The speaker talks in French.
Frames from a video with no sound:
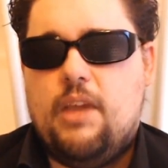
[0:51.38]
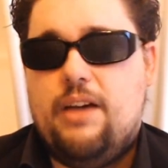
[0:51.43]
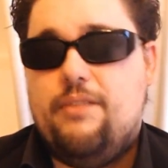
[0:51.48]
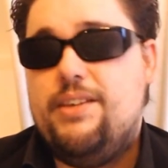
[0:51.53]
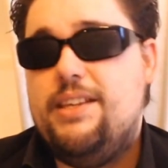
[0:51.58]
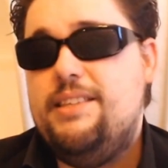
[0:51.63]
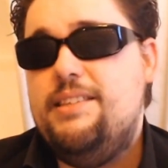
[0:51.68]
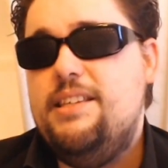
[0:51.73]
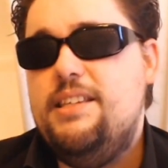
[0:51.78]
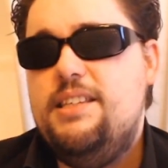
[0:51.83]

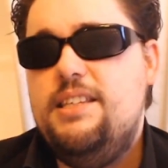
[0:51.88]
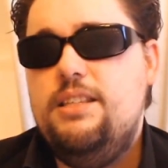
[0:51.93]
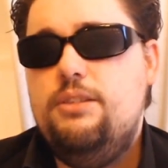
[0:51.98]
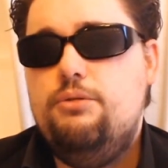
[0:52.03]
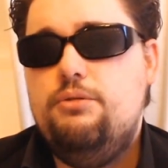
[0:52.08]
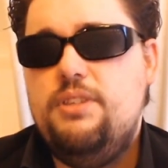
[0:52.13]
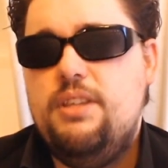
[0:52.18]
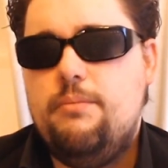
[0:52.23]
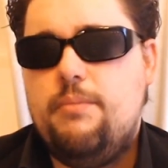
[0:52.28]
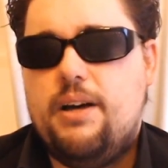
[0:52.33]
avec des
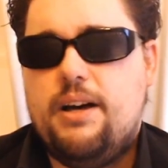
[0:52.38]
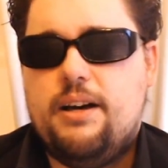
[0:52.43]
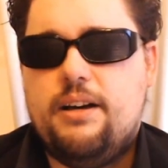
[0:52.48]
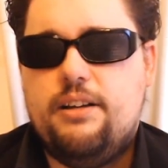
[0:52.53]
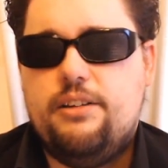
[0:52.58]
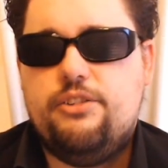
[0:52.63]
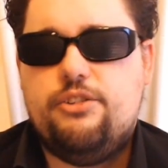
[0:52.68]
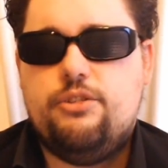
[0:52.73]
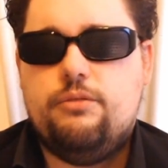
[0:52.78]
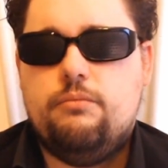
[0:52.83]
guides de
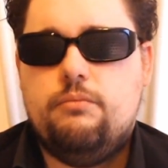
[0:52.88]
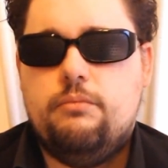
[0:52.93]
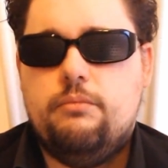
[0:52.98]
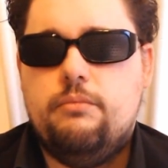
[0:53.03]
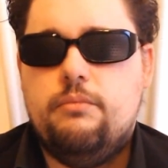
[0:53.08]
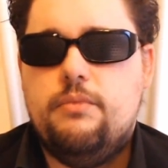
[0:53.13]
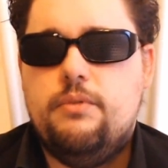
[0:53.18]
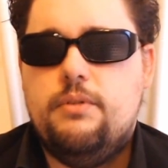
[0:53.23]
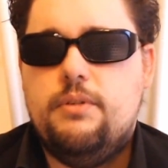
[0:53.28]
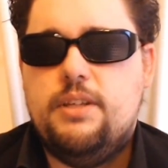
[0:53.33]
démarrage
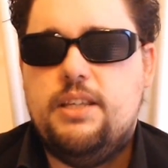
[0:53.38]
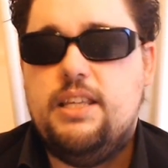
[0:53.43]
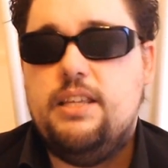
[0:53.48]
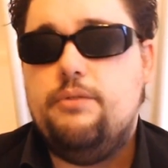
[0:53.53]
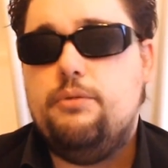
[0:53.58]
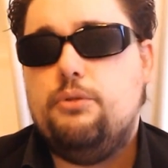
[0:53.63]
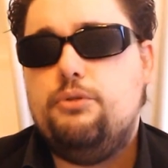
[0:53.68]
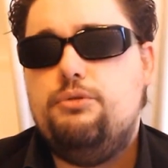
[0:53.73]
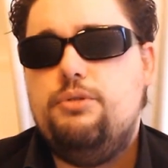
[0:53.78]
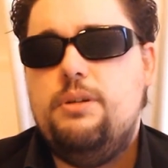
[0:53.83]

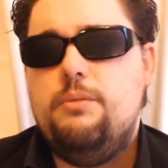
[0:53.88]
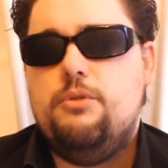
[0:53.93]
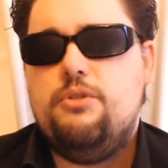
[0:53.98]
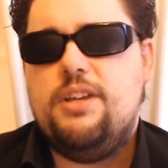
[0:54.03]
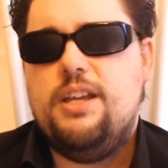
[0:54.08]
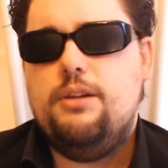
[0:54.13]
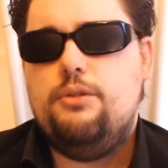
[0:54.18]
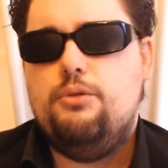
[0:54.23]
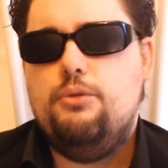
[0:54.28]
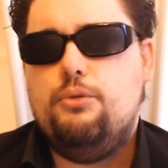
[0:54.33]
et
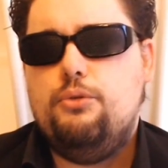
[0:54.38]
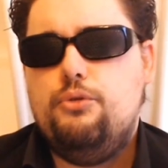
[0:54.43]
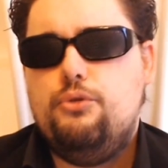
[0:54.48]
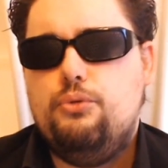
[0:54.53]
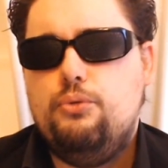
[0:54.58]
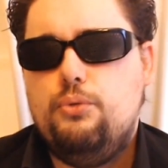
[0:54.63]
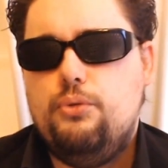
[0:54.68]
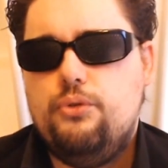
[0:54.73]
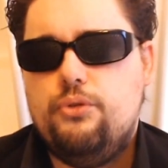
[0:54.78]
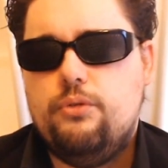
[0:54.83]
éventuellement quelques
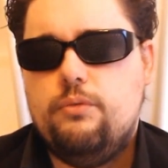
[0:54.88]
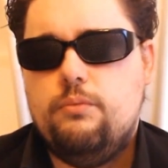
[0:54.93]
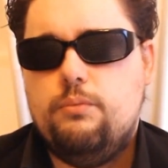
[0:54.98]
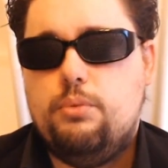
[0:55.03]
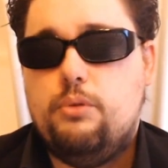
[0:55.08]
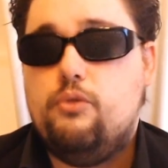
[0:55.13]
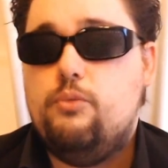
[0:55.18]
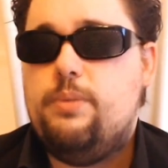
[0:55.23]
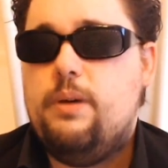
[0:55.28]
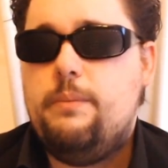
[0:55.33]
ressources
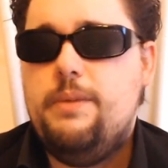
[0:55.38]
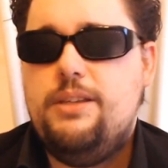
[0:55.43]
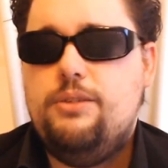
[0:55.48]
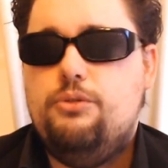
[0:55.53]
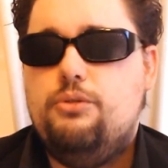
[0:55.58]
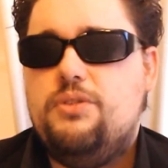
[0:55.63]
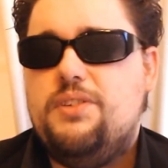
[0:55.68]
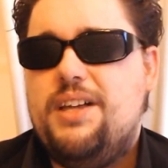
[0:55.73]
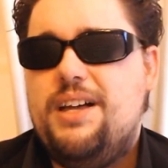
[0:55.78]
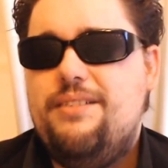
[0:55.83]
pour vous
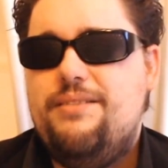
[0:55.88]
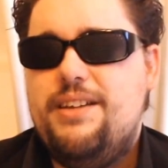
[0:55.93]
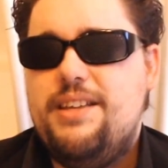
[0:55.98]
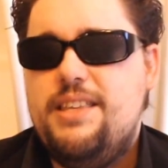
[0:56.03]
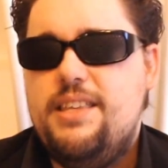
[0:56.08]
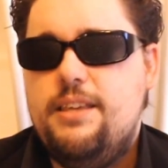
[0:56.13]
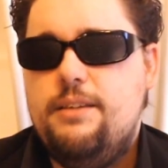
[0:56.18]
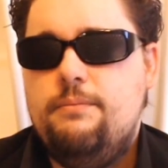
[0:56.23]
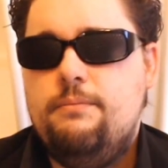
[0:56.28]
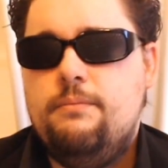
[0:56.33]
permettre de
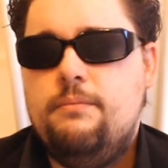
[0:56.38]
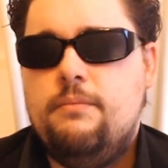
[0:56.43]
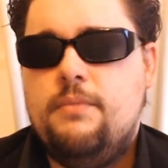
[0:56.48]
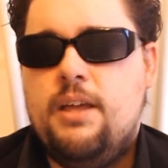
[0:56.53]
travailler